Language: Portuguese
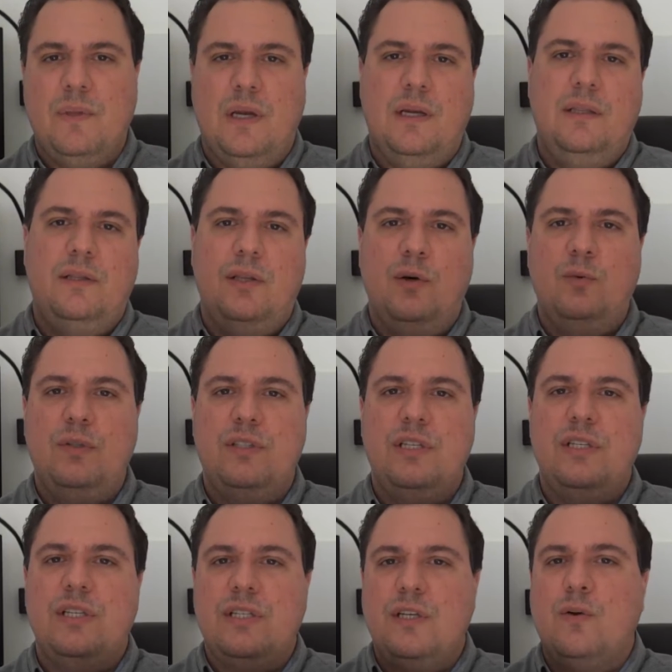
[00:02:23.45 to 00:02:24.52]
Tá? Então
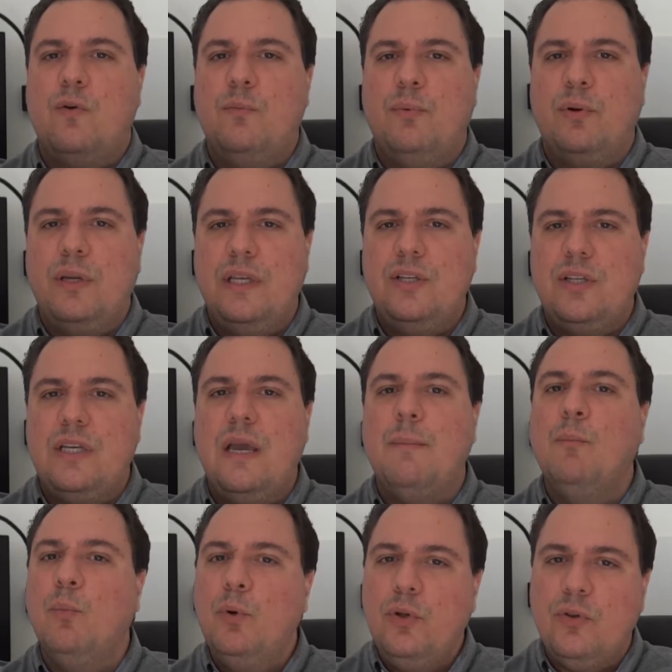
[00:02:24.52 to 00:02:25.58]
existe esse componente que é
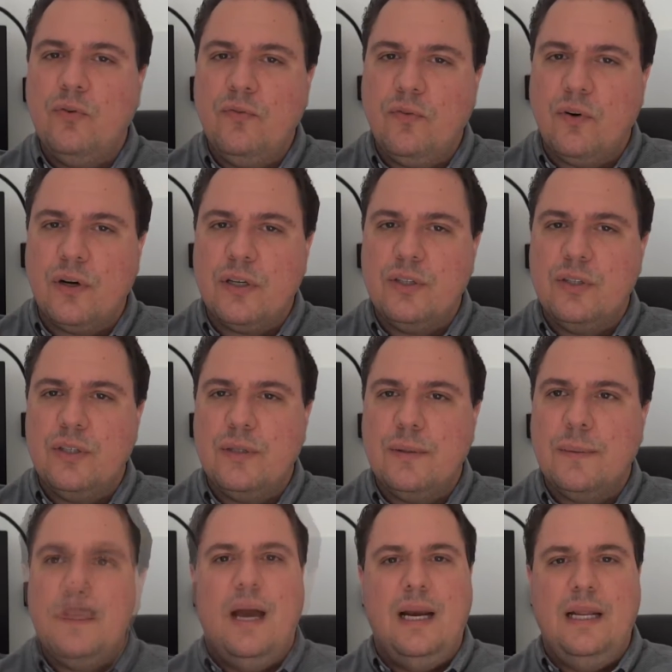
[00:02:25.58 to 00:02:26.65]
muito forte.
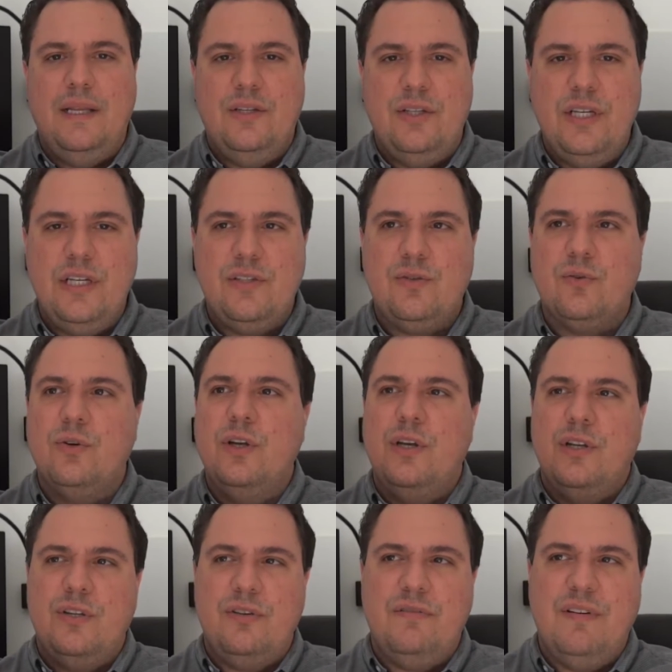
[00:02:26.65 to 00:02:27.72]
Além disso,
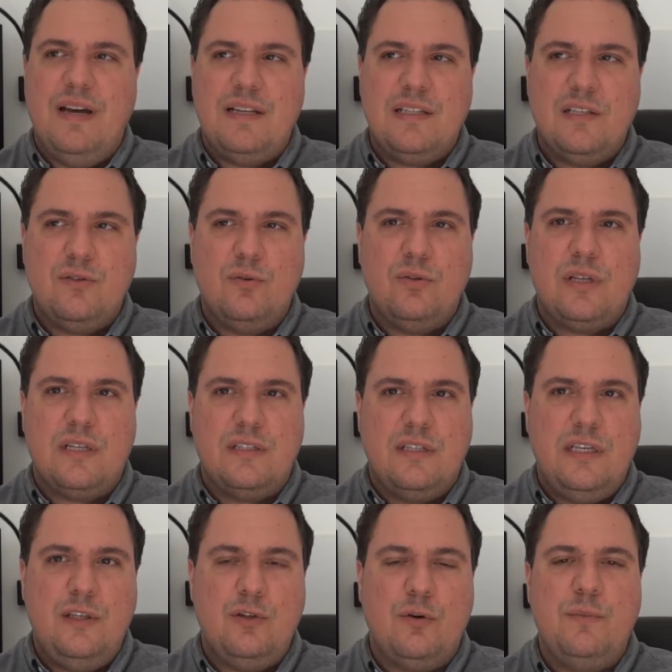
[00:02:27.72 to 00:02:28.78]
diversas outras
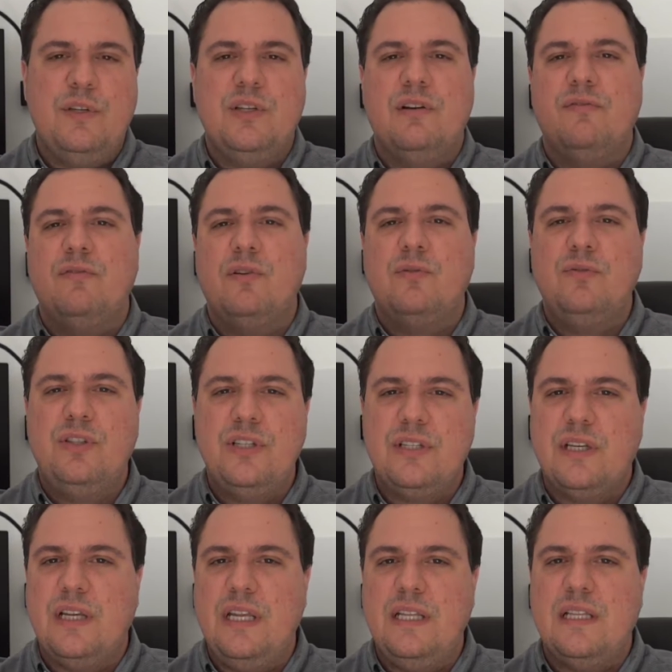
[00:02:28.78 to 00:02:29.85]
síndromes já foram
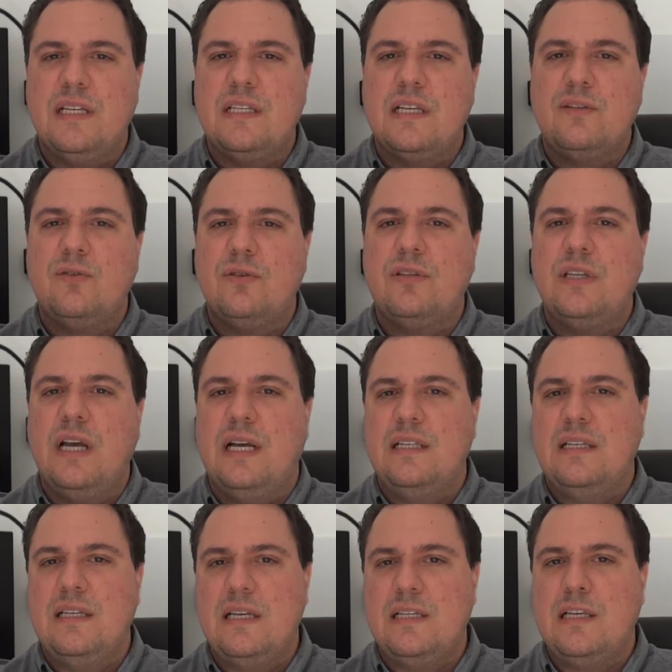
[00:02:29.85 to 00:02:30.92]
descritas
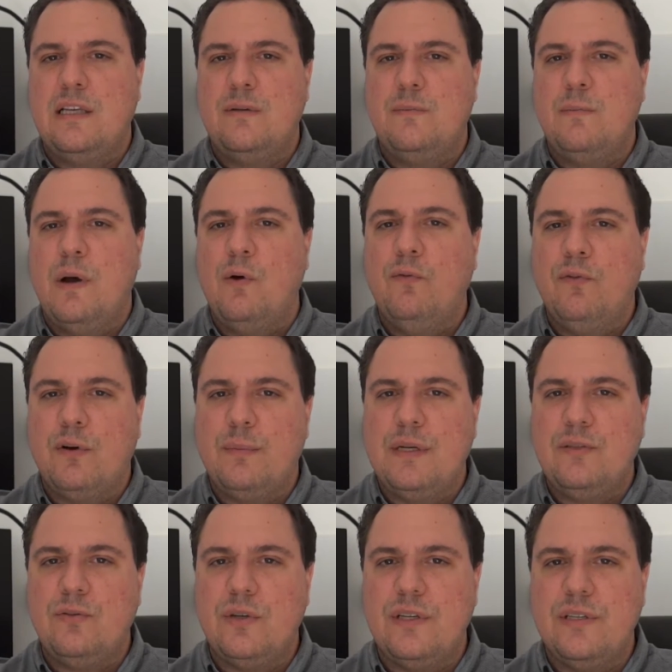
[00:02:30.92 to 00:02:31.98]
associadas a essas
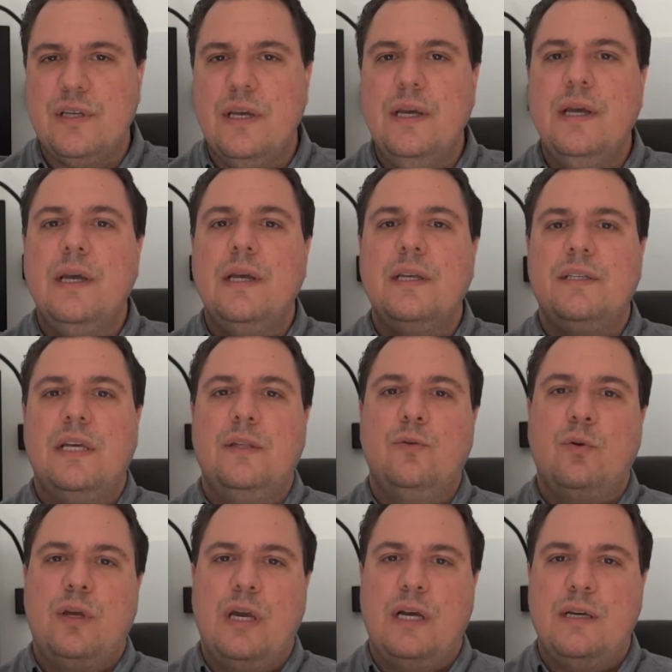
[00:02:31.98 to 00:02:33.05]
malformações,
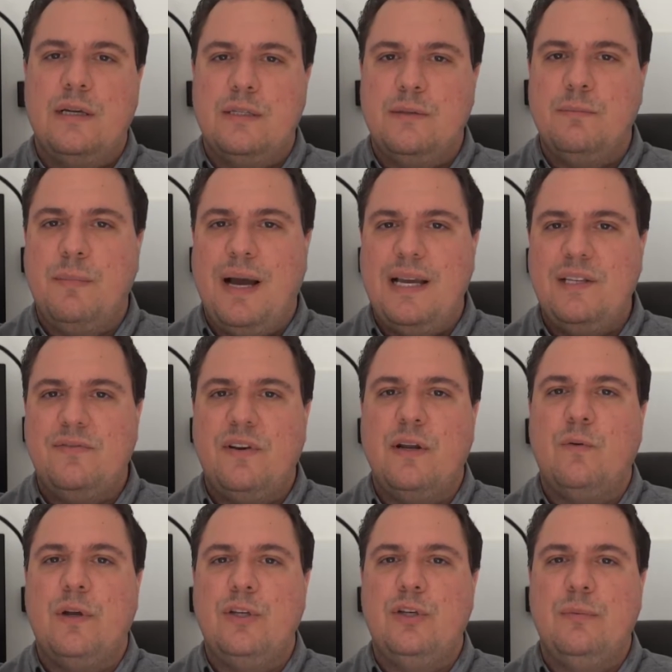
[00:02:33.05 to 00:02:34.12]
sendo que as mais
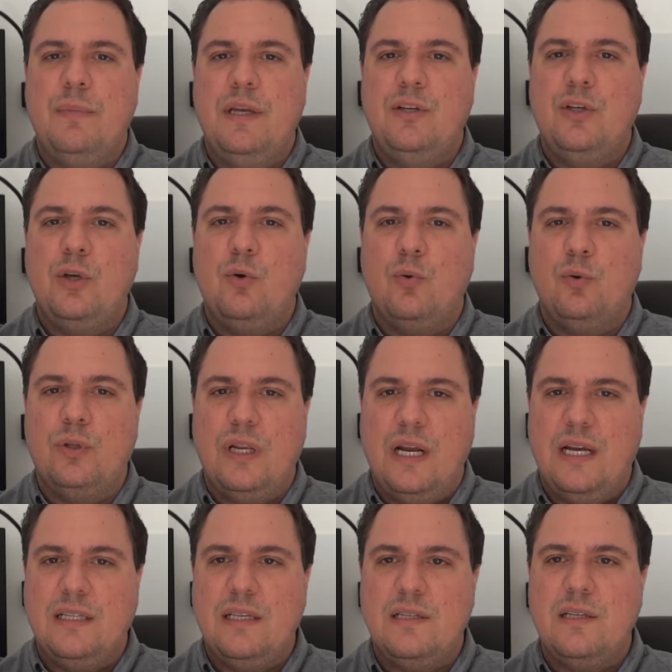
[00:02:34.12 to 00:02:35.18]
frequentemente
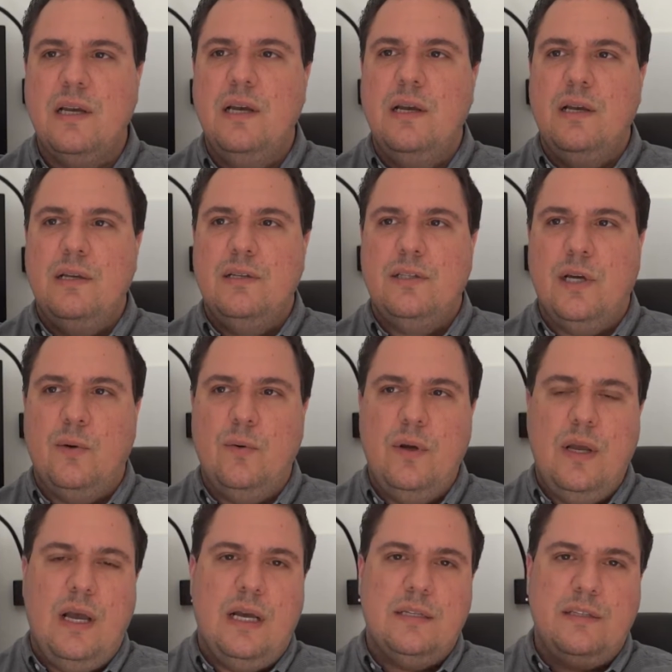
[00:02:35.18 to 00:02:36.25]
encontradas são
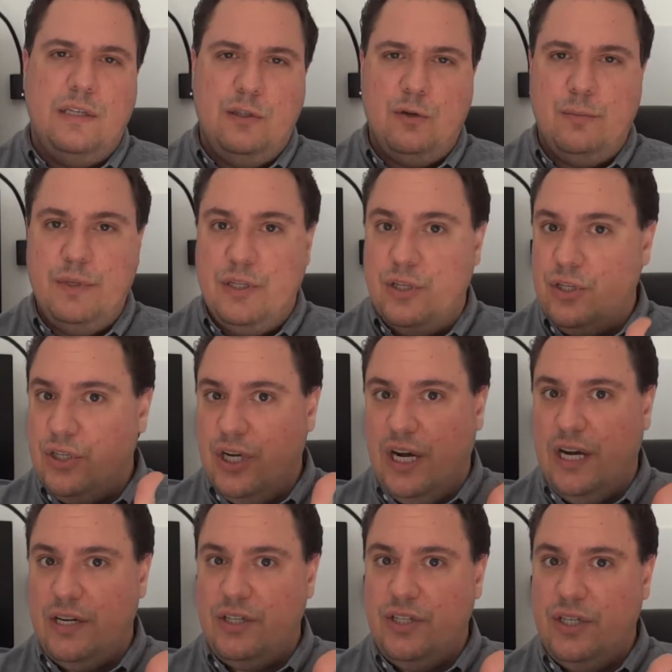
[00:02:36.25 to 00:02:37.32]
a síndrome de
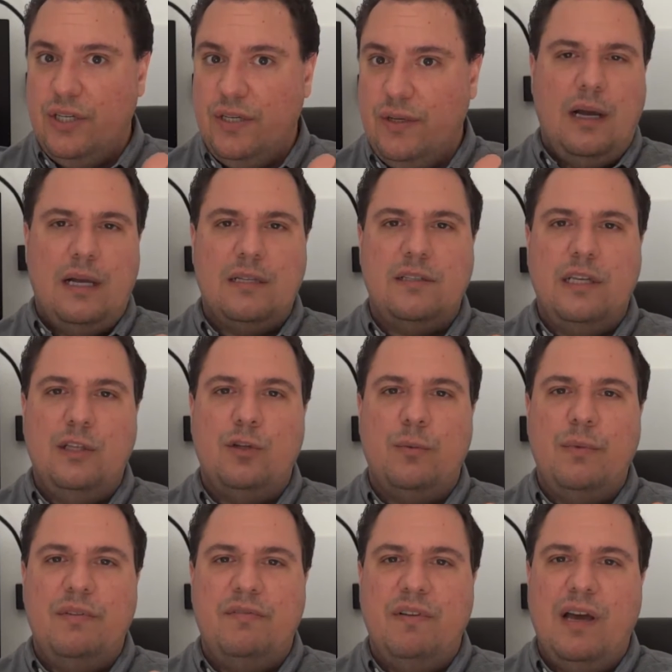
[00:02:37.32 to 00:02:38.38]
Chart, a
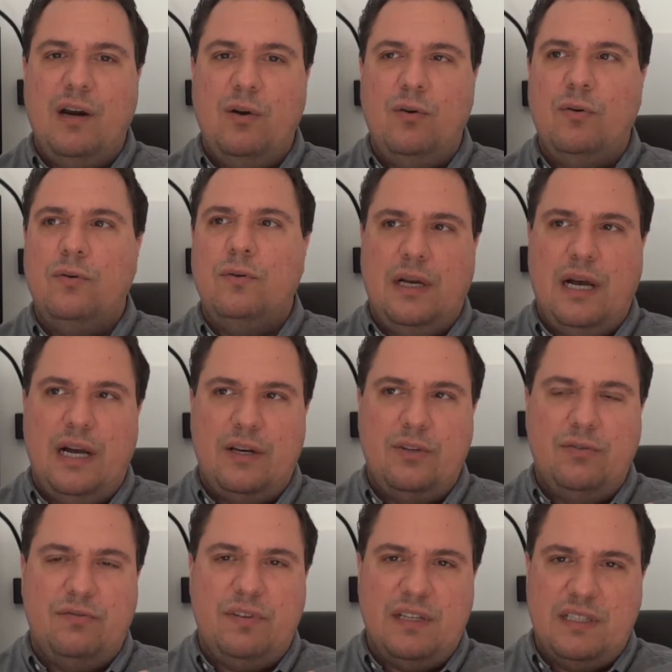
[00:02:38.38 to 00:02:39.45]
síndrome
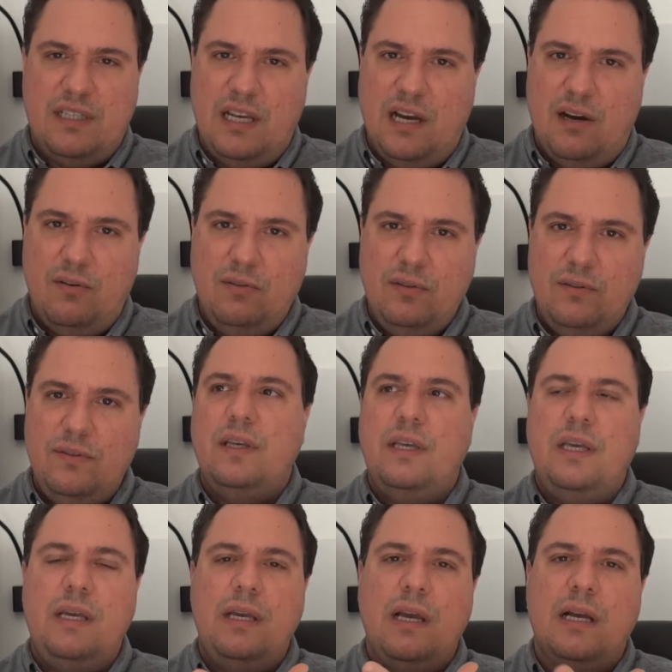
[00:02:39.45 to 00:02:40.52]
velocardiofacial
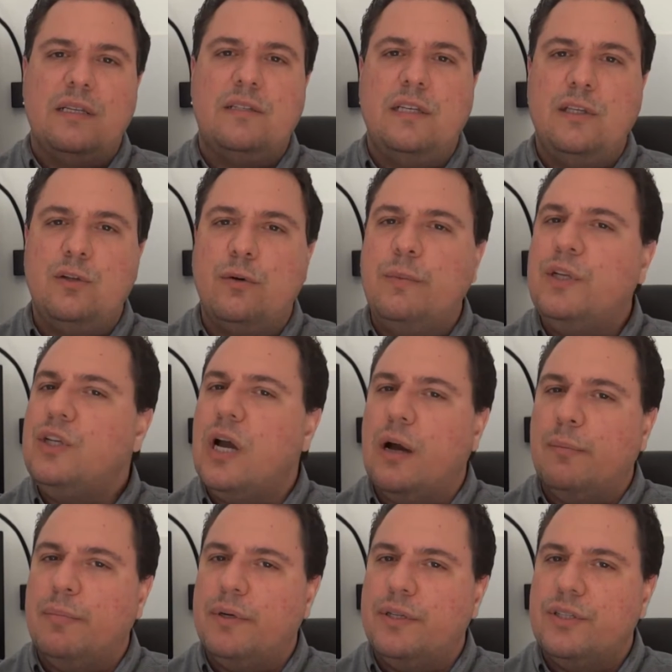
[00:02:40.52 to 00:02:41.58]
e a síndrome de
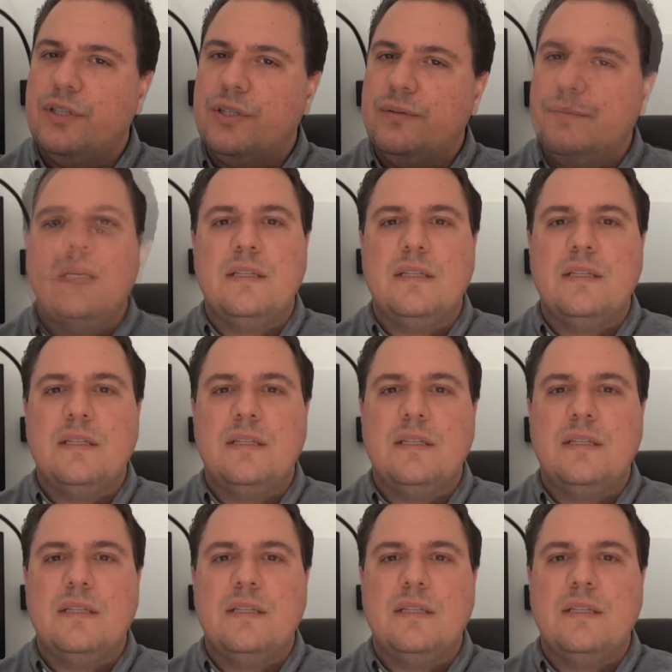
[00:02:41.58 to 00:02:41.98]
Apert.